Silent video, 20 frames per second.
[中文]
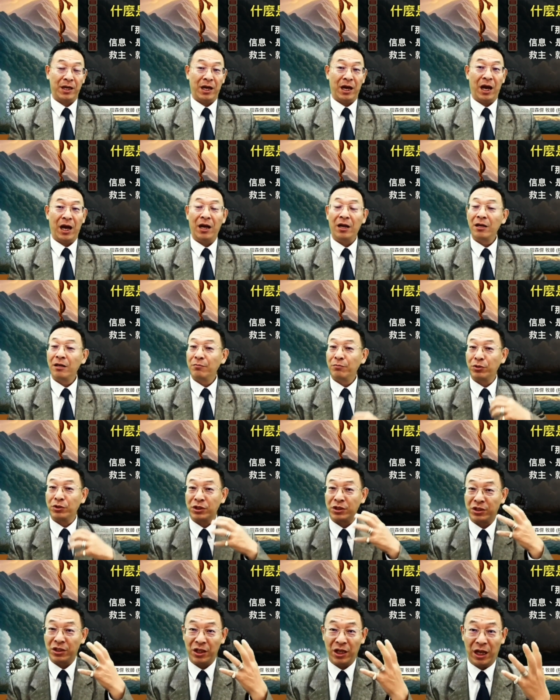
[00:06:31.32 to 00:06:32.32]
啊，不
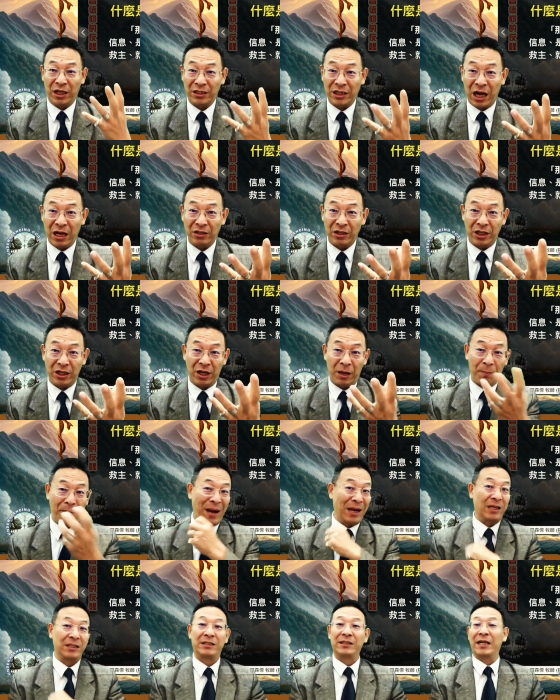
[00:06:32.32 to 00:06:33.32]
只是当地的
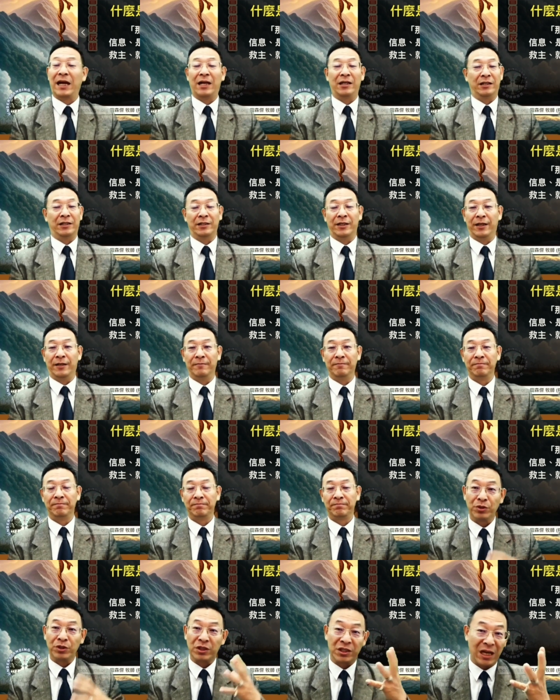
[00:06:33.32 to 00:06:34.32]
巴勒斯坦人的，
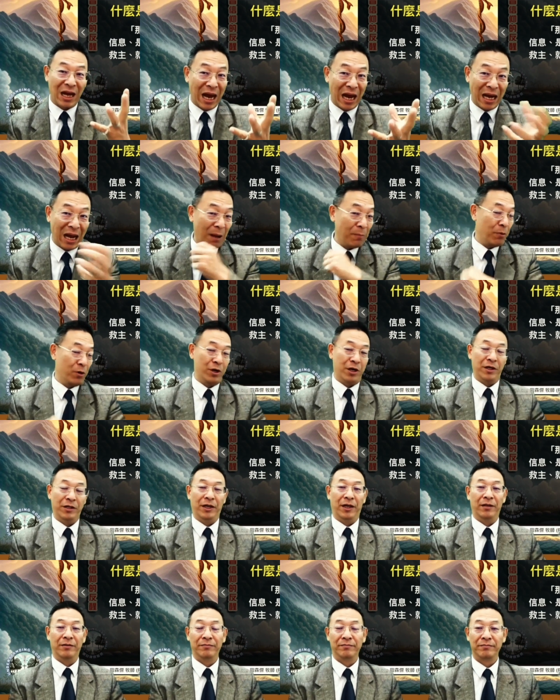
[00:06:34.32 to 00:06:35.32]
不只是阿拉伯人
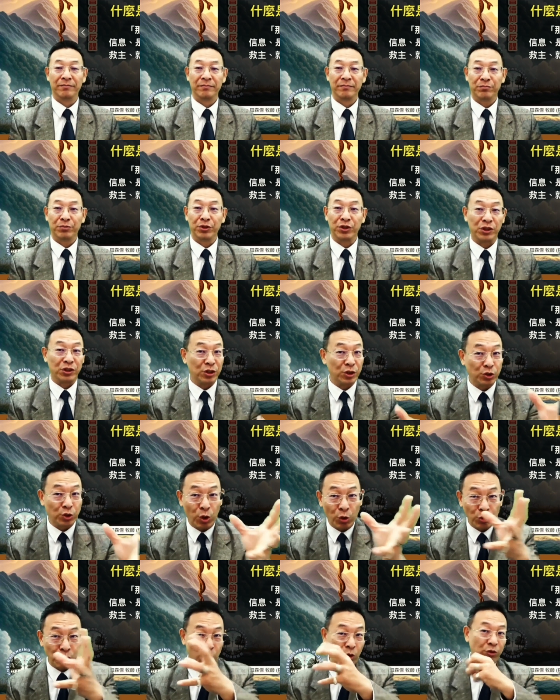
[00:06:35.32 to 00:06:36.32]
的，不只是
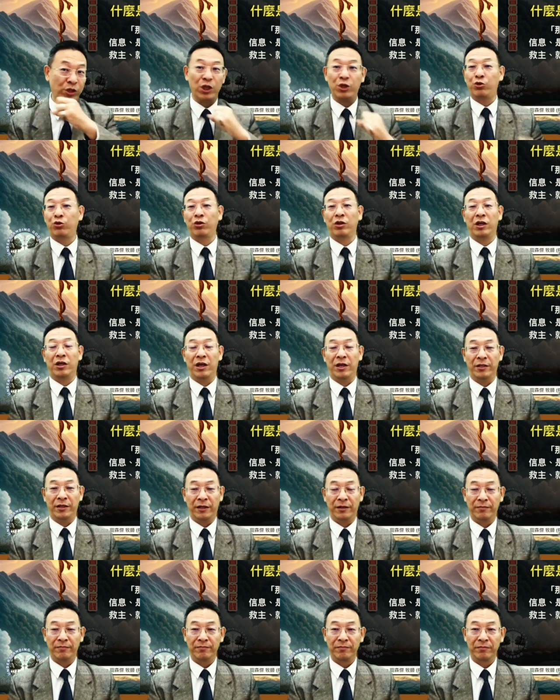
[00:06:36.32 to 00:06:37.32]
中东地区的人
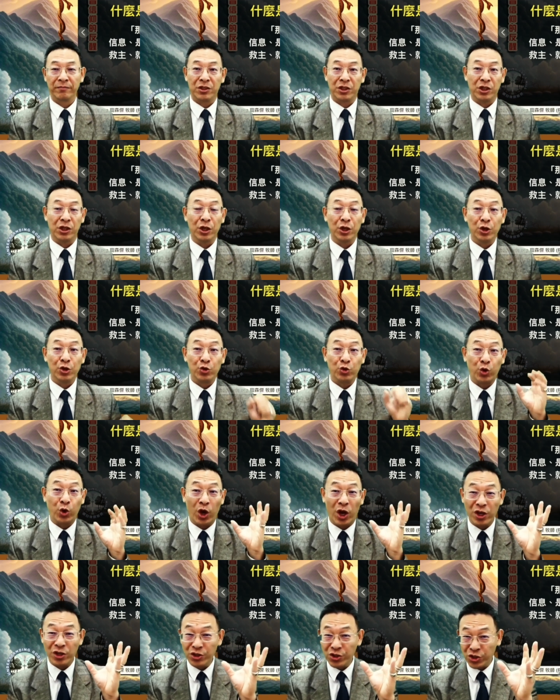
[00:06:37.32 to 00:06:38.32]
的，是
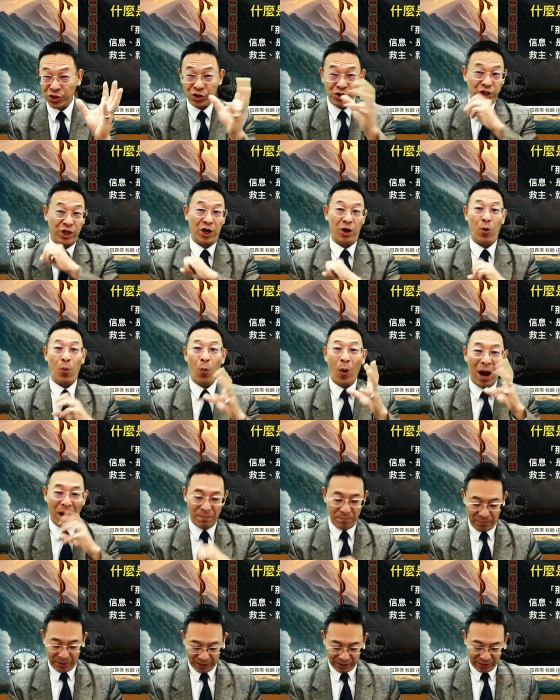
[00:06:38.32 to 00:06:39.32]
全世界
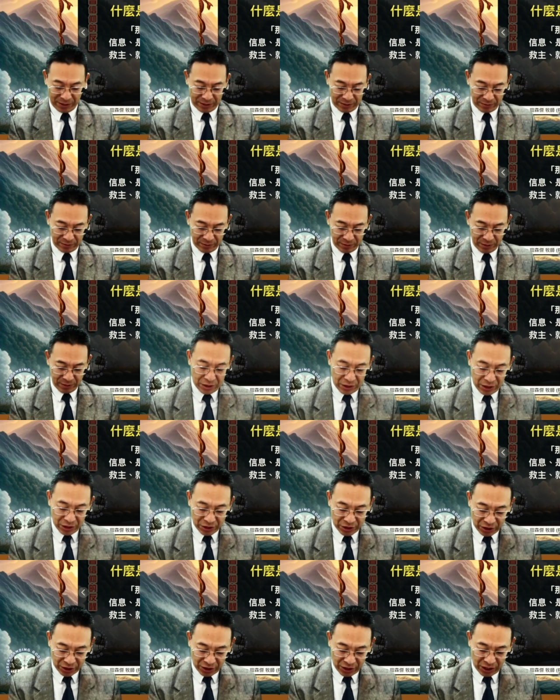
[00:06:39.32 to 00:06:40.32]
万民的。
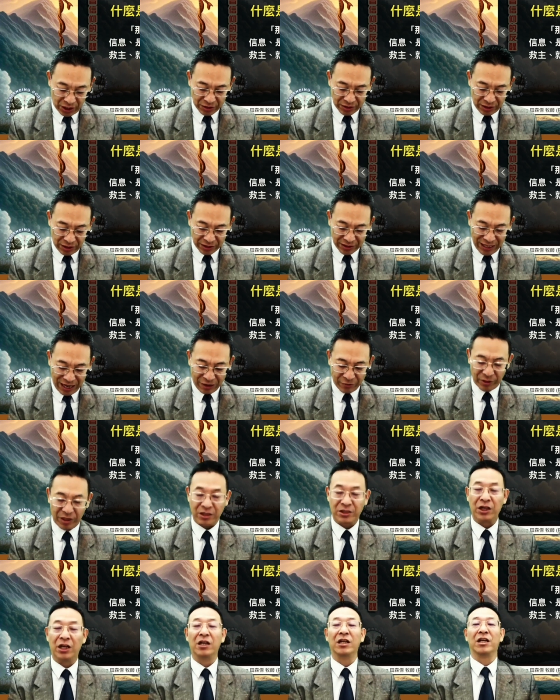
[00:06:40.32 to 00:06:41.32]
因今天在大卫
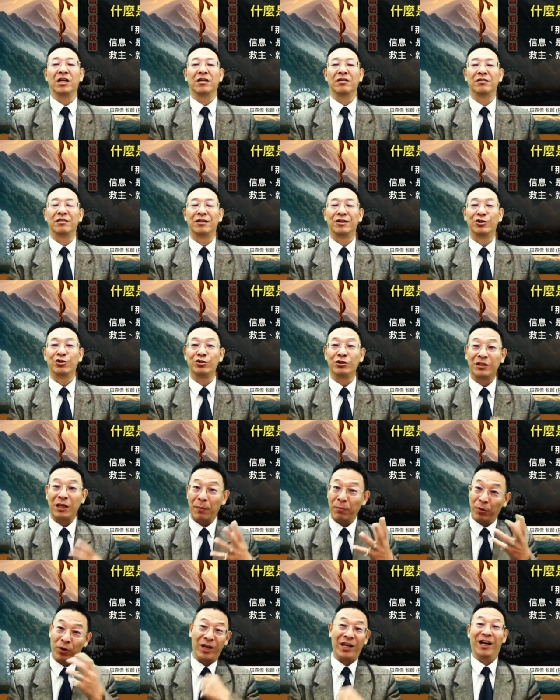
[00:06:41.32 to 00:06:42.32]
的城里，就是
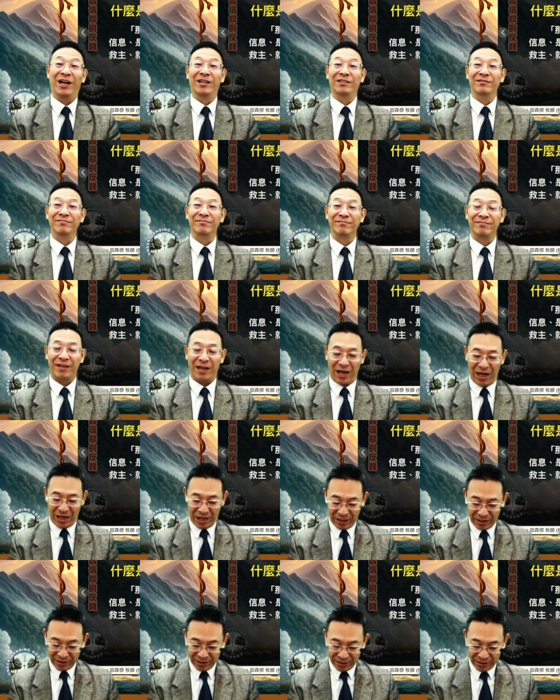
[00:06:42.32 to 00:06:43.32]
在伯利恒
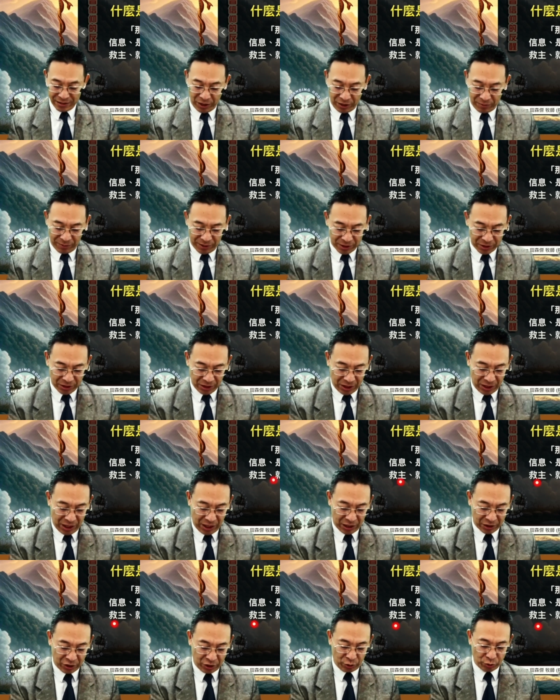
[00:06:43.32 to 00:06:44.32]
啊，被你们生
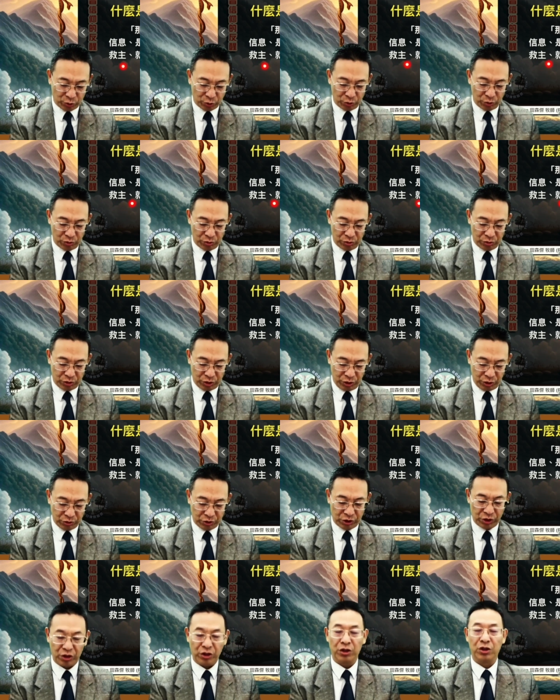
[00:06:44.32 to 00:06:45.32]
了救主，救
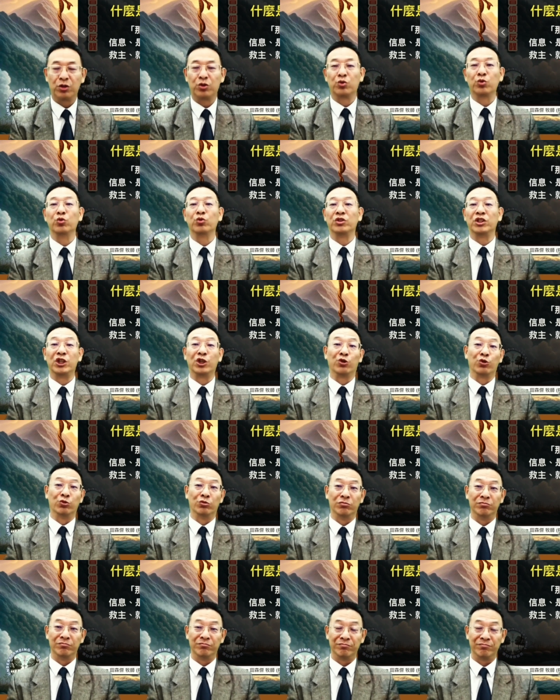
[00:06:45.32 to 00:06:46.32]
世主基
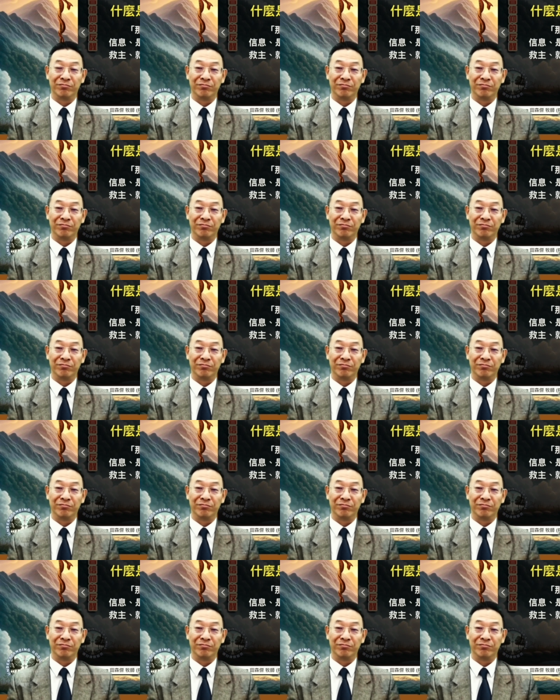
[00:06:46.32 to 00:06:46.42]
督，